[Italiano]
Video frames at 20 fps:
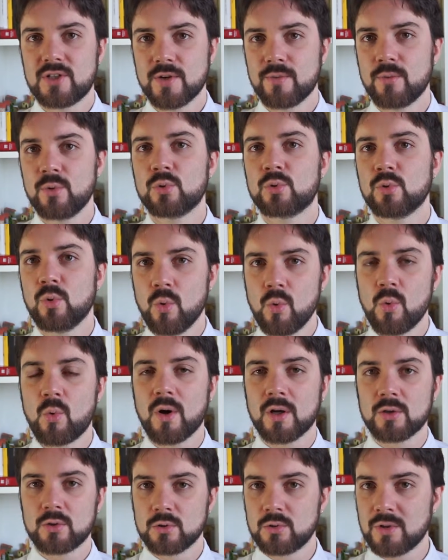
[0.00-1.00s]
ci, è voluto un
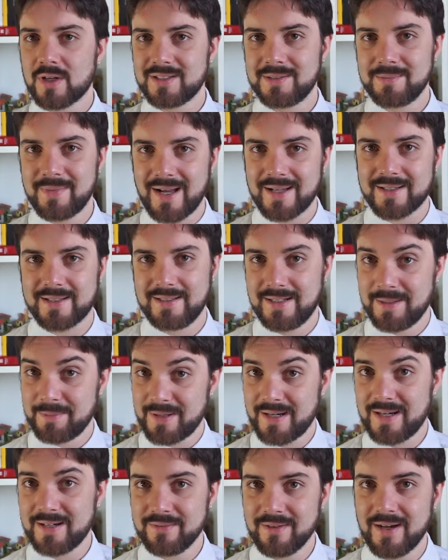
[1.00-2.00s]
quarto d'ora di macchina
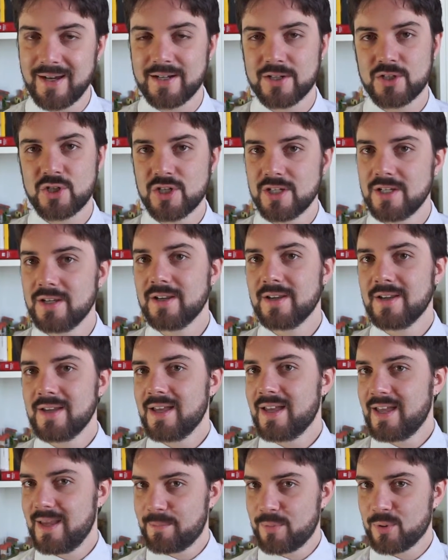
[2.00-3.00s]
per arrivarci
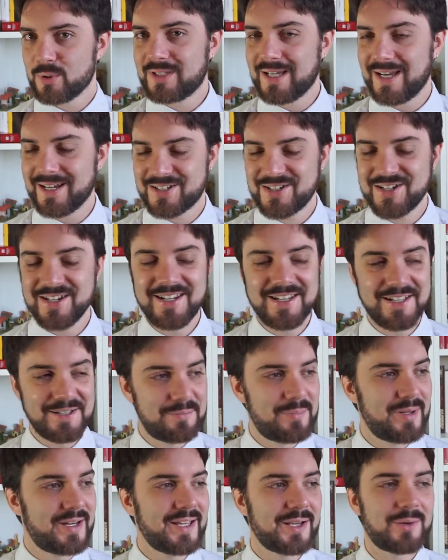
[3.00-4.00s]
e portarci i
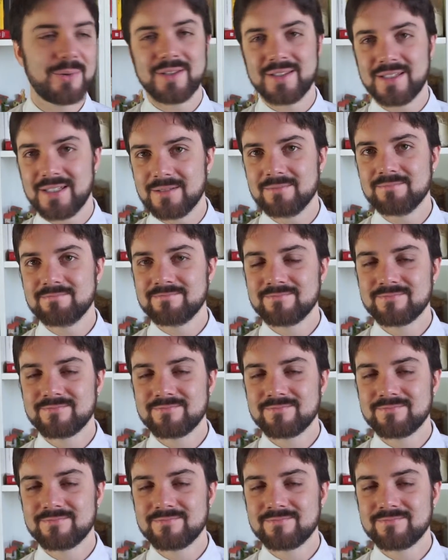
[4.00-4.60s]
libri, quindi